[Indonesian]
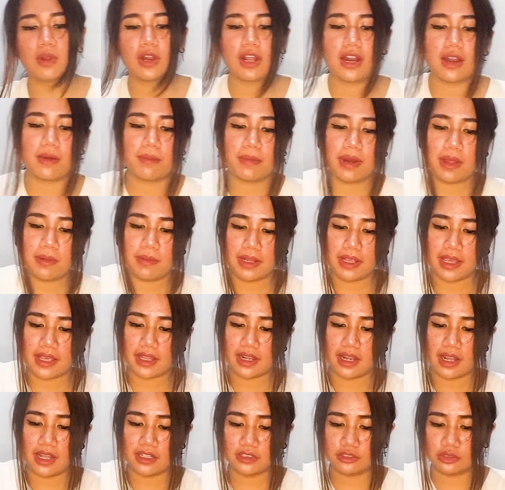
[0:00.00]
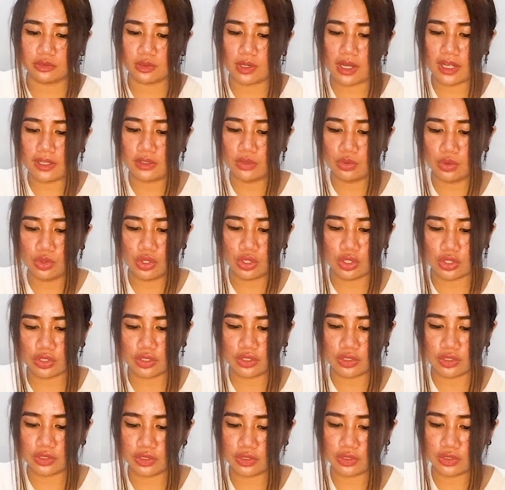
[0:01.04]
boleh lama-lama deh. Langsung aduk.
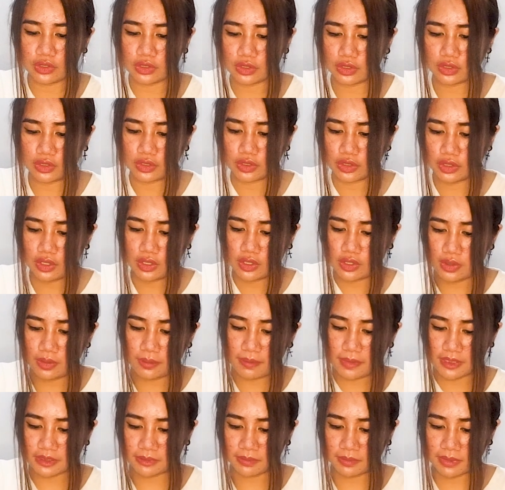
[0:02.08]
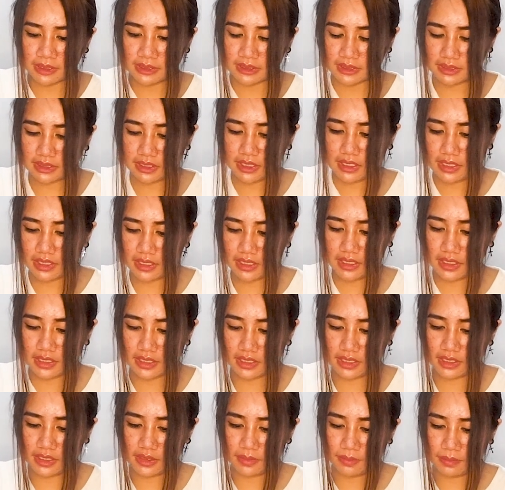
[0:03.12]
Pas
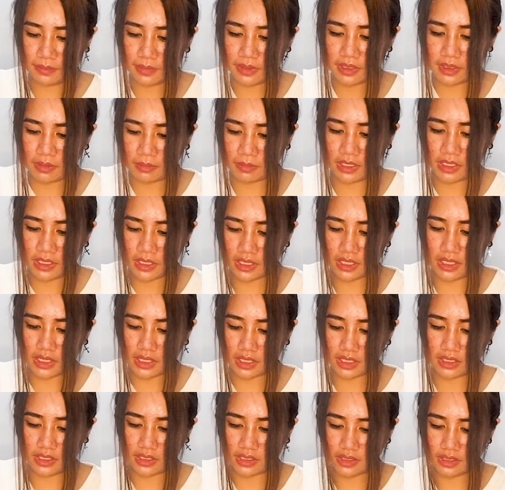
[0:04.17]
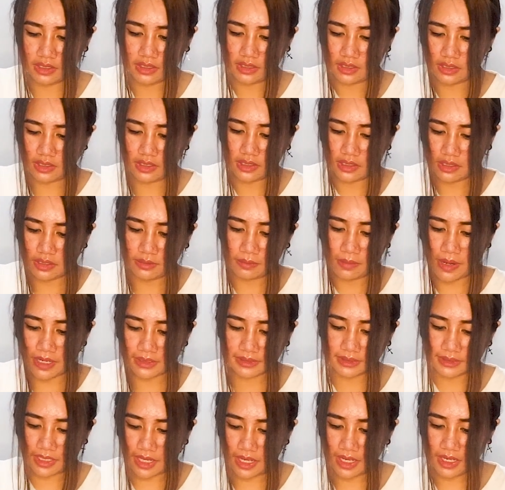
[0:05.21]
masih benar-benar
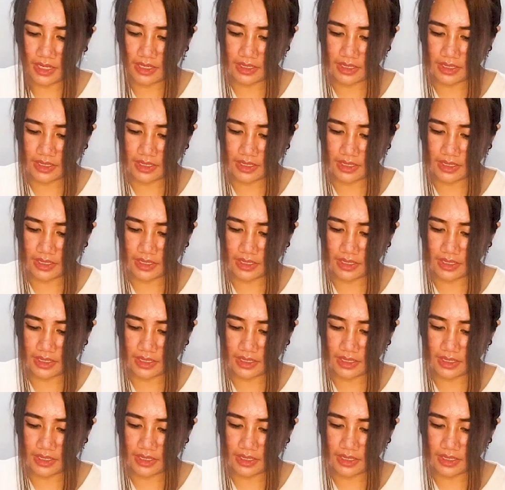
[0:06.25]
basah.